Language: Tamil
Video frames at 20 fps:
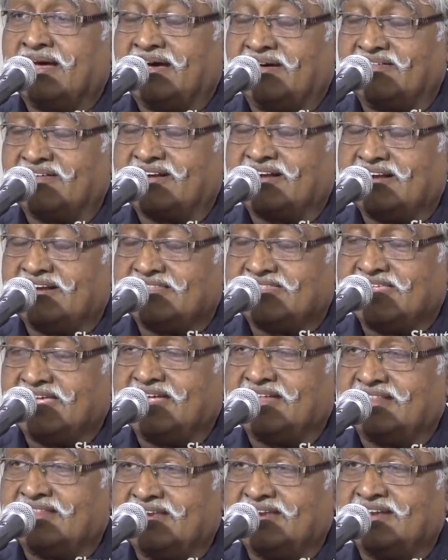அவர்கள்
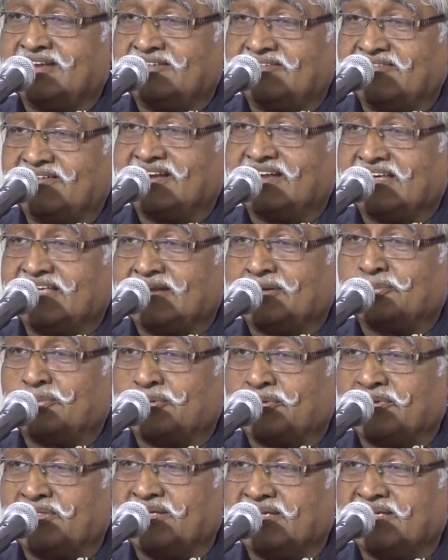தேர்தல் என்று வருகிற
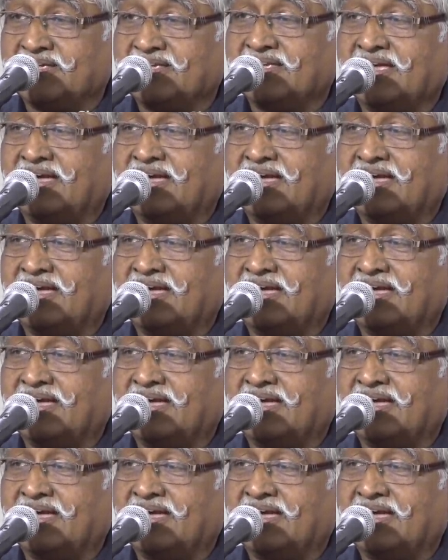போது